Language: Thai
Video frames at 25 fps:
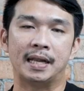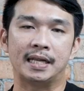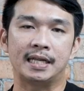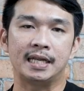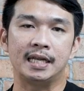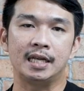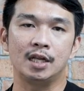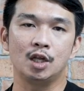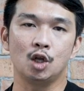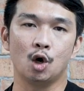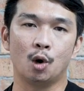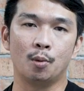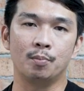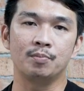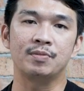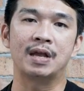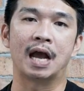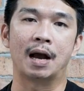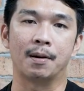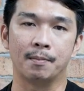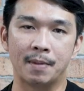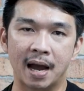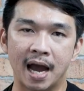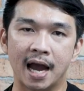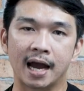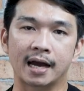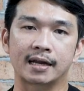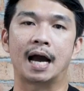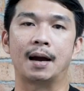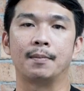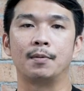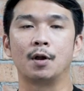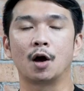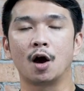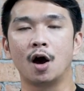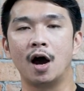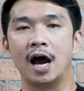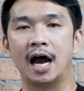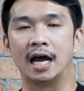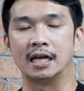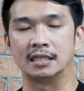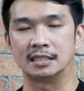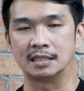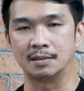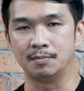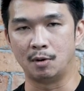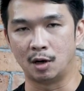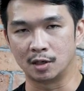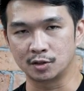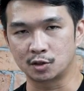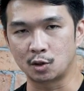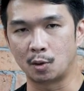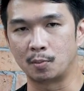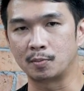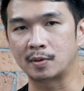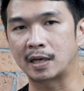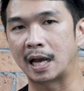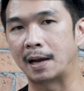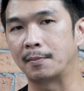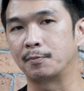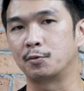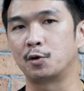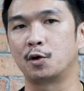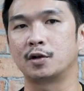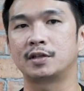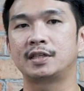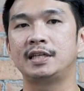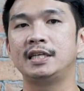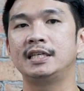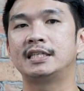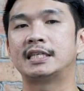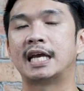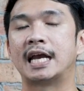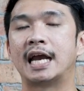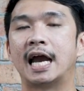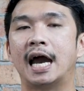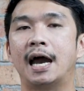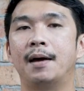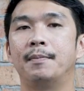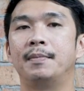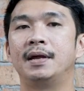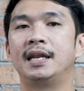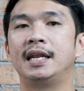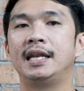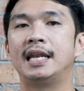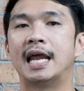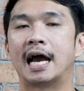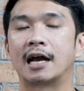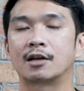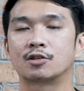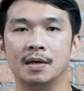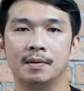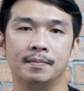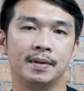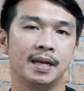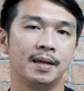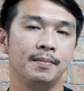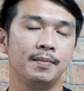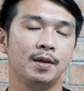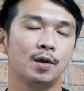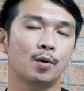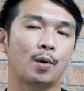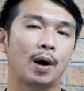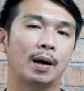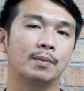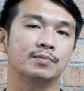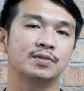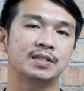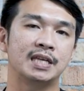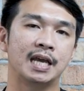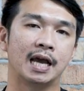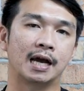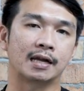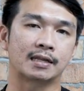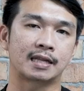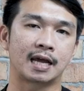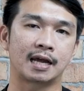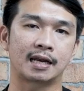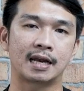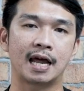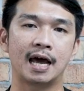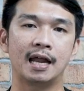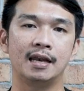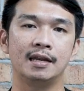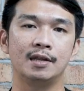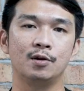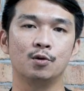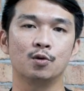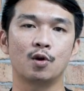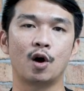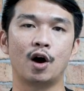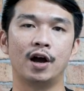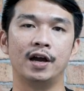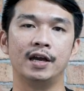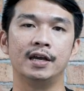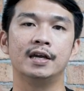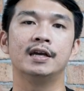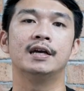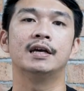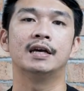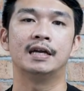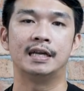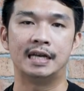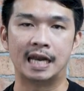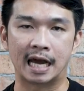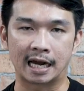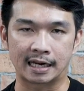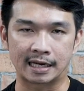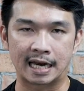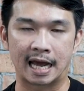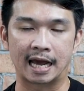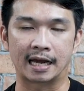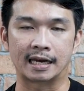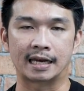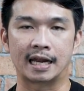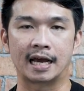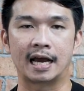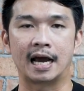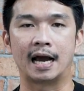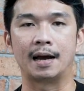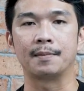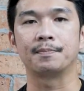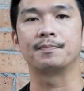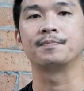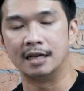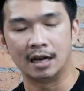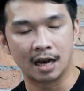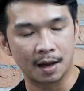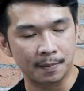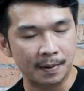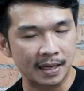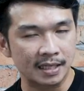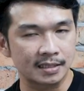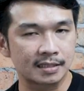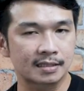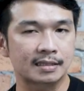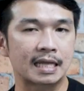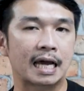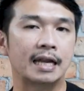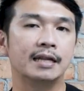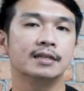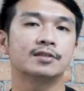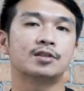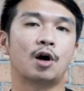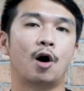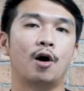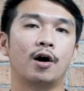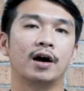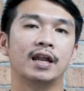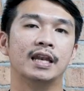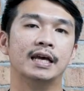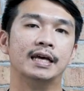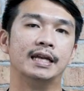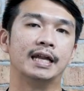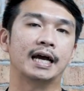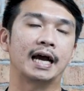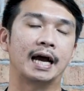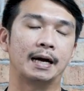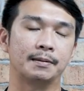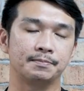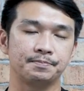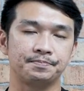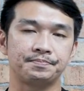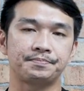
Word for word: เป็นที่นิยมอย่างมากครับ แล้วก็อาจจะเหมาะสมกับรถที่ใช้งานไม่ได้หนัก หรือไม่ได้มีความเสี่ยงทางด้านริ้วรอยหนักๆ นะครับ เดี๋ยวเราไปสไตล์ที่ 2 กันเลยนะครับ